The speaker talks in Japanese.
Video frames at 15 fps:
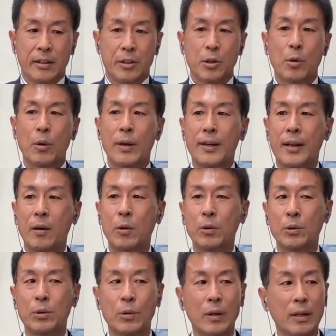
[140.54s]
今日はね、
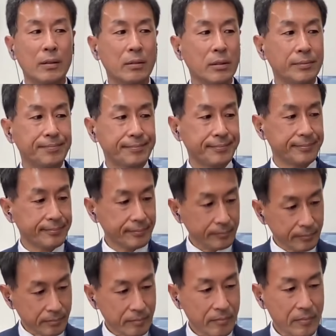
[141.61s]
本当はあの
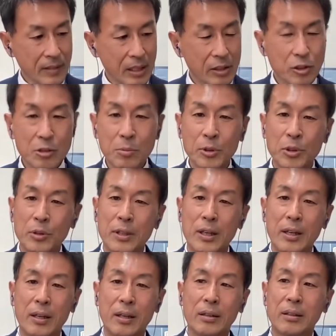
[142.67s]
地元
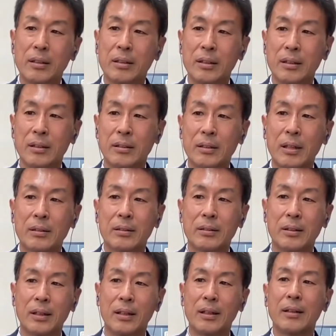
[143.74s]
で駅に立っ
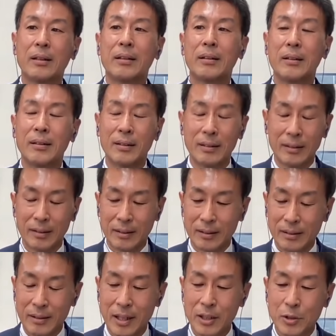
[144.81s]
て、
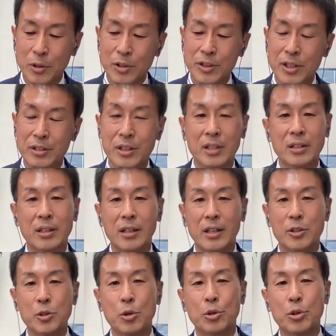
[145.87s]
えー、街頭演説やってか
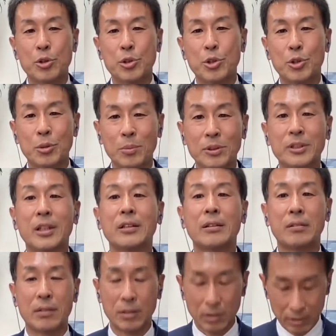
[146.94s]
ら上京しようと思ったん
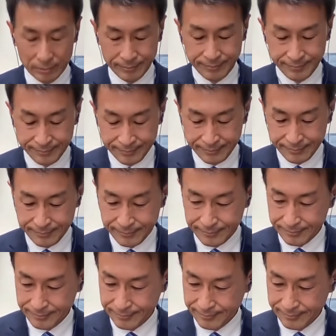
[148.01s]
ですけど、はい、